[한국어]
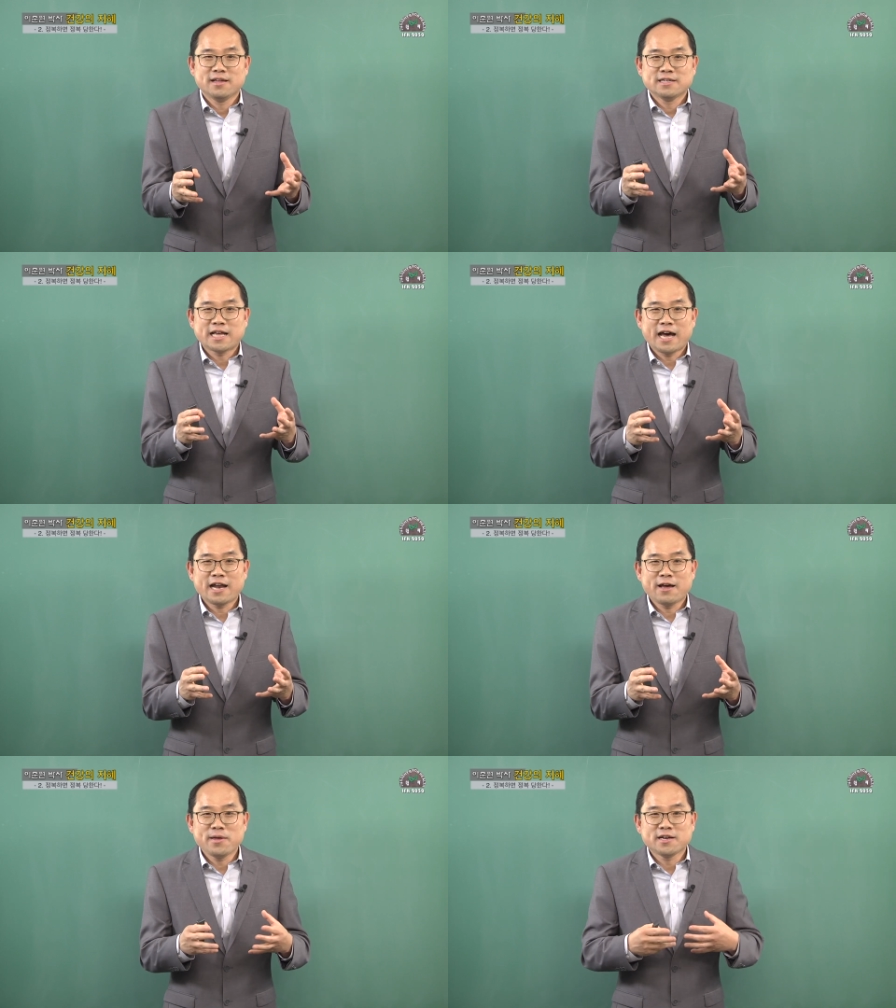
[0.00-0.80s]

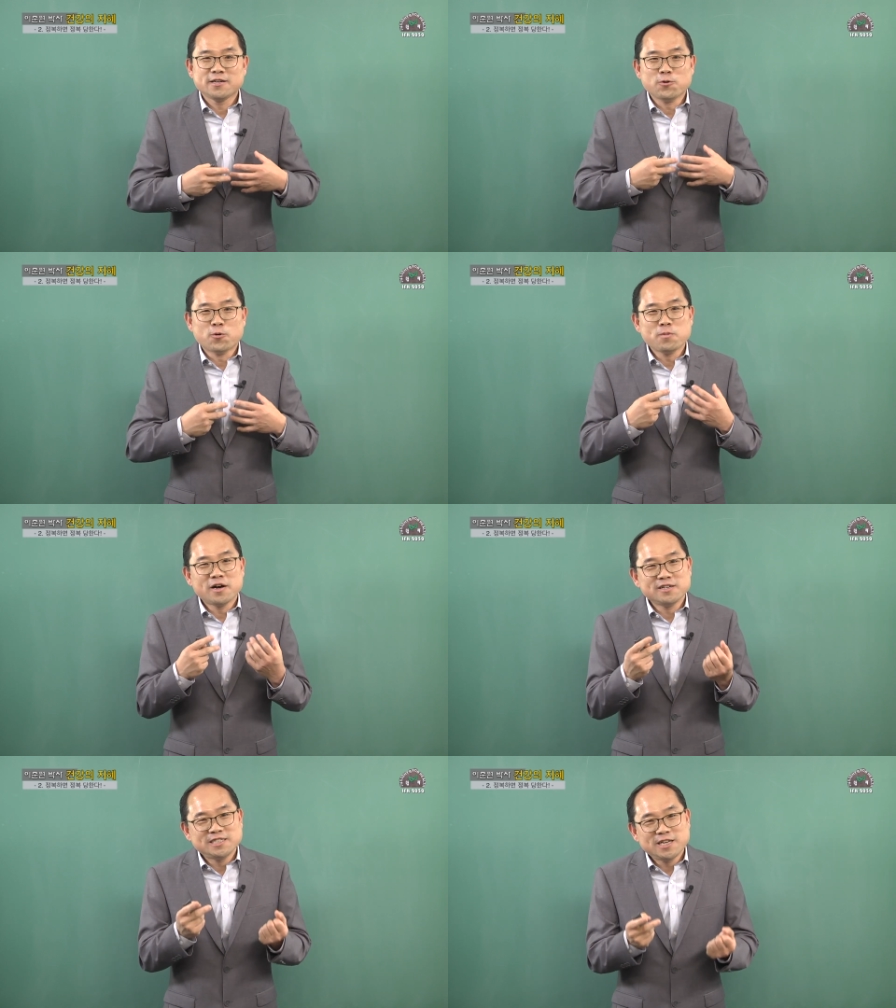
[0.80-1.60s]
사람의 그
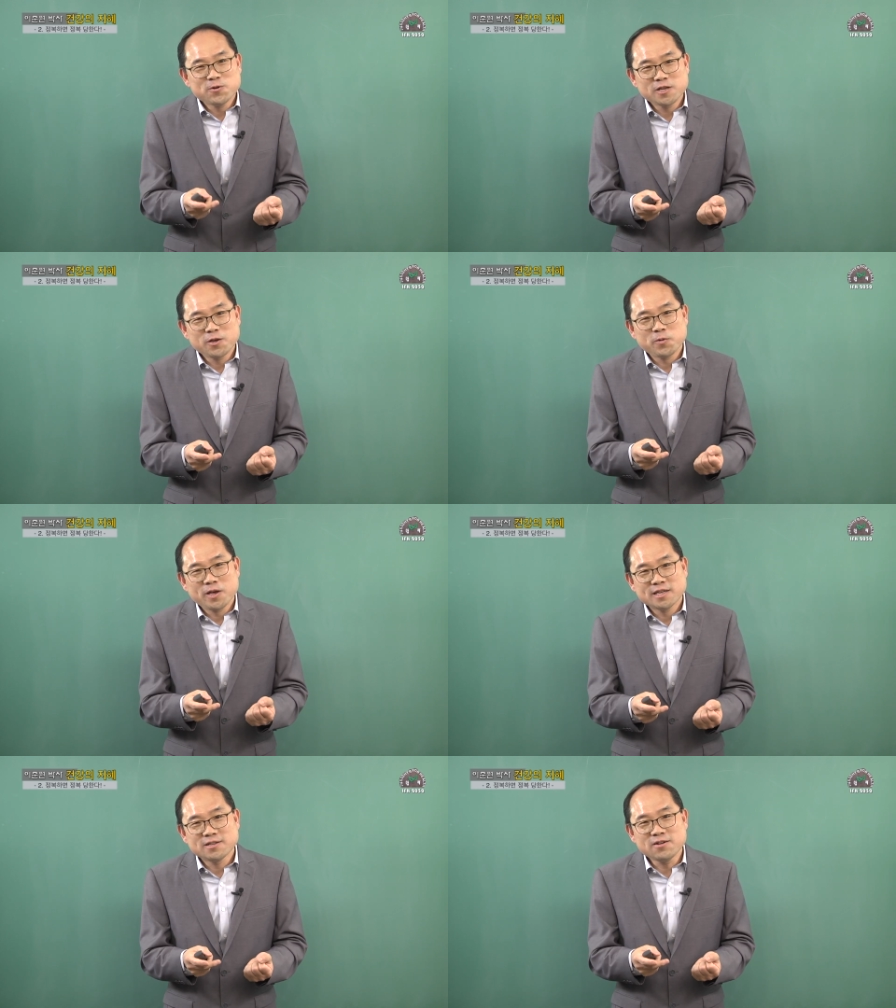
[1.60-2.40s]
욕망을 채우기
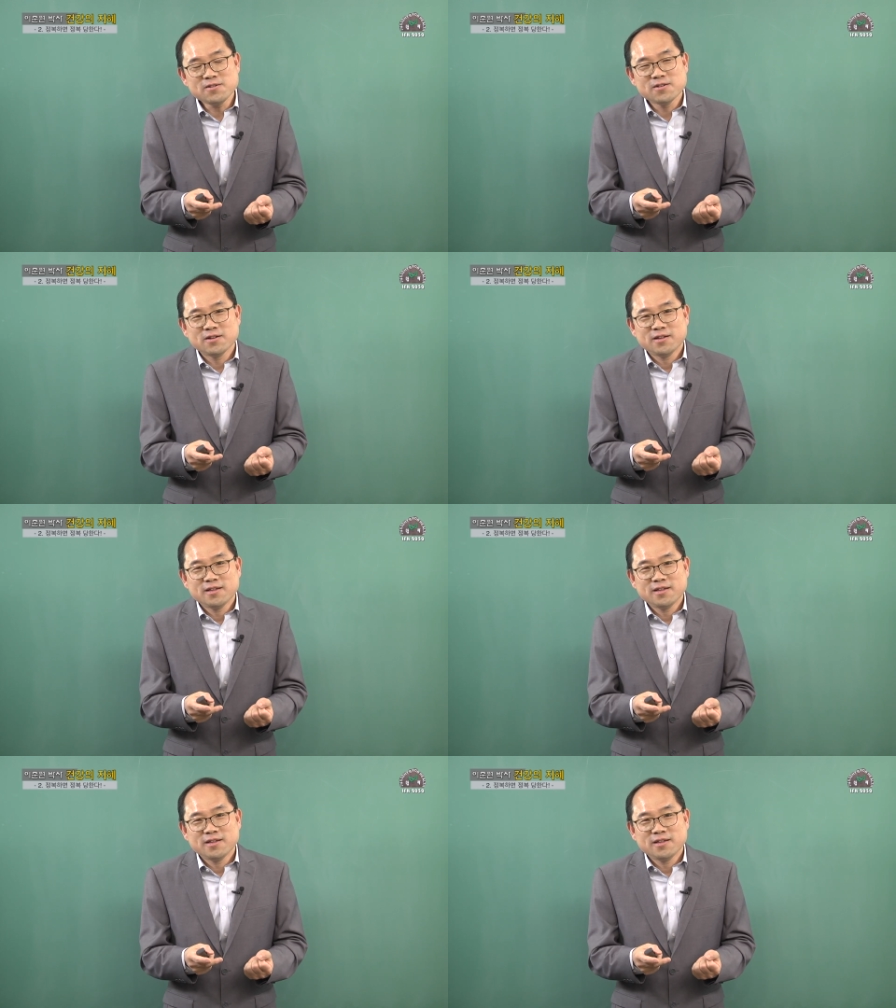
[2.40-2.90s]
위해서